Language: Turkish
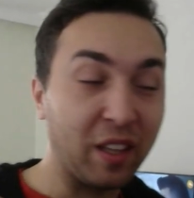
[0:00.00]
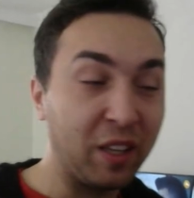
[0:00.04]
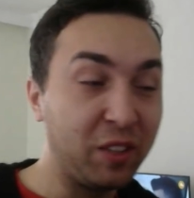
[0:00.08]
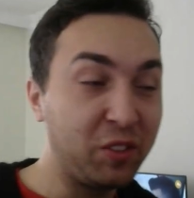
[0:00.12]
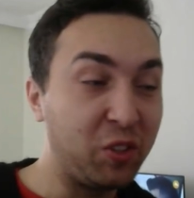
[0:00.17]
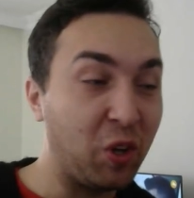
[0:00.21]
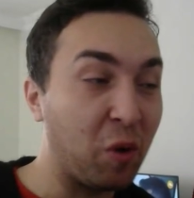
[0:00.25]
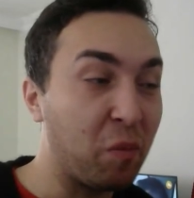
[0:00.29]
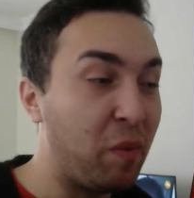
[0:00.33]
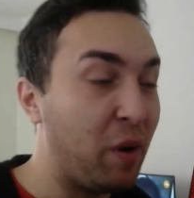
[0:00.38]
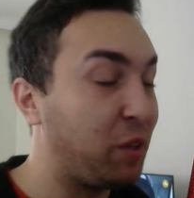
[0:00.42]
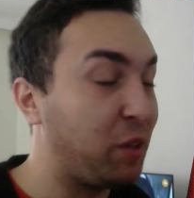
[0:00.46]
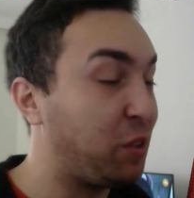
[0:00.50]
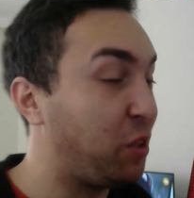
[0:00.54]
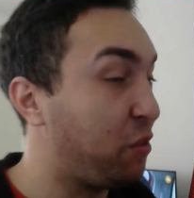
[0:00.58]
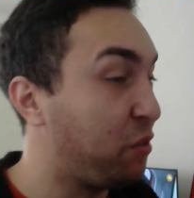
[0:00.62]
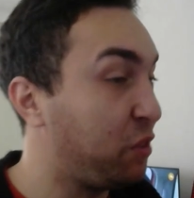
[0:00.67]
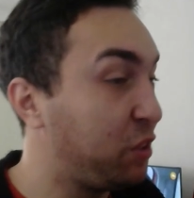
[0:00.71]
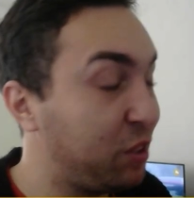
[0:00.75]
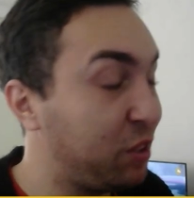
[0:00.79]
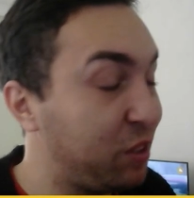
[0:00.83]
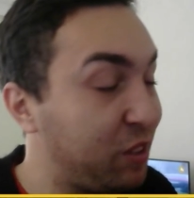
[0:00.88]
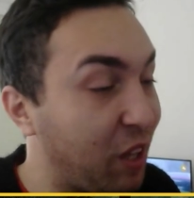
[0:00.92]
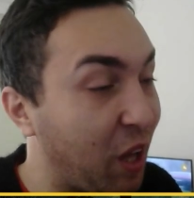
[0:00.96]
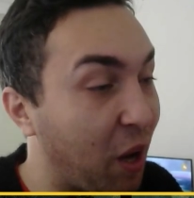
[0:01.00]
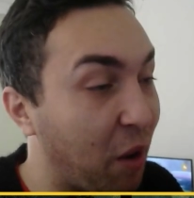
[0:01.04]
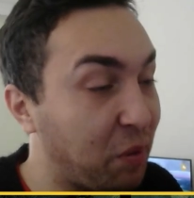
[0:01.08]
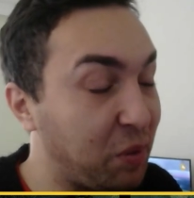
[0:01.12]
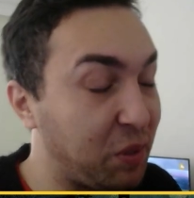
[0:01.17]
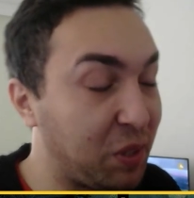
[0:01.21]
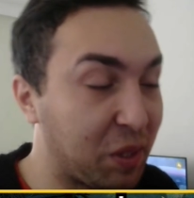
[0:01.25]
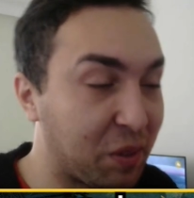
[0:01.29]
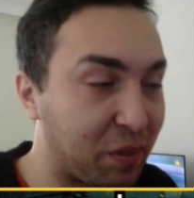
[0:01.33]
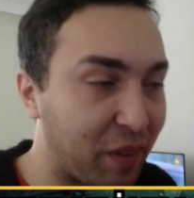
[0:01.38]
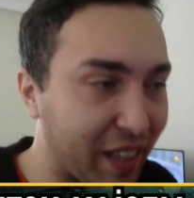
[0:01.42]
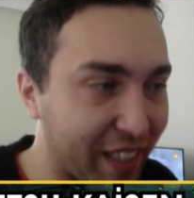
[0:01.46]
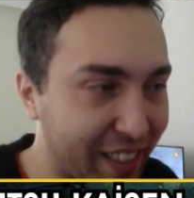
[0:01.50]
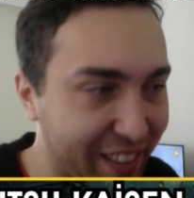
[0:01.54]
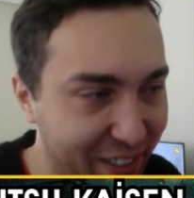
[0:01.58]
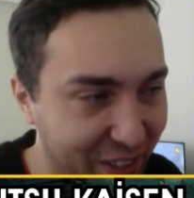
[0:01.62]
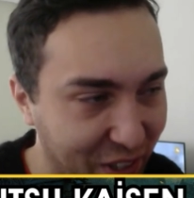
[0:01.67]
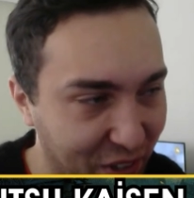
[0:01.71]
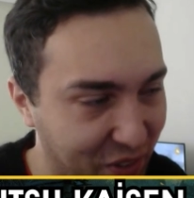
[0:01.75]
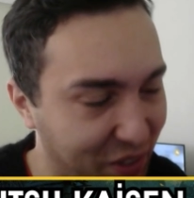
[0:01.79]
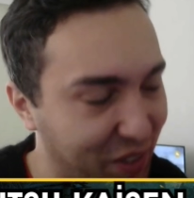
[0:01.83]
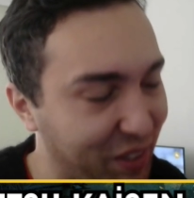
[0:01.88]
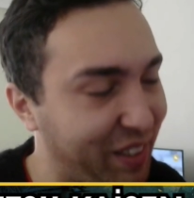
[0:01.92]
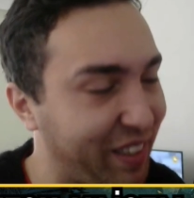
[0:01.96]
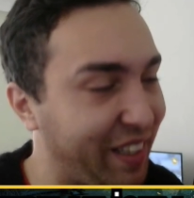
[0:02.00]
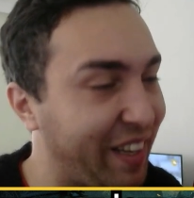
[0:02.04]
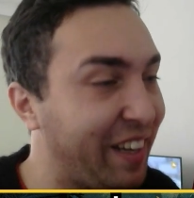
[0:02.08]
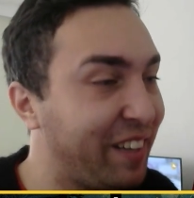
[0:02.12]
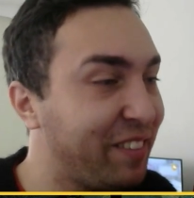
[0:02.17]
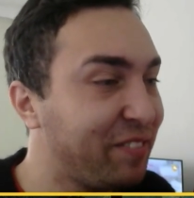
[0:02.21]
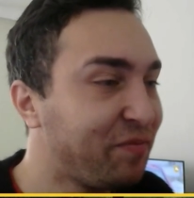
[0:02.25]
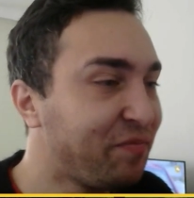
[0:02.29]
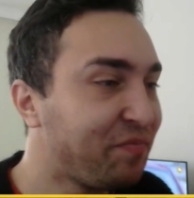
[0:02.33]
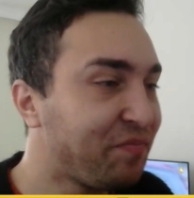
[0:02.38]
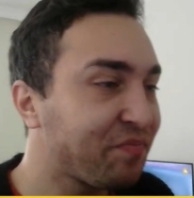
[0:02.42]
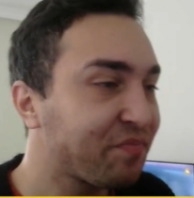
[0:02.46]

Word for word: çok pardon videoda hapşırmak çok kötü ya.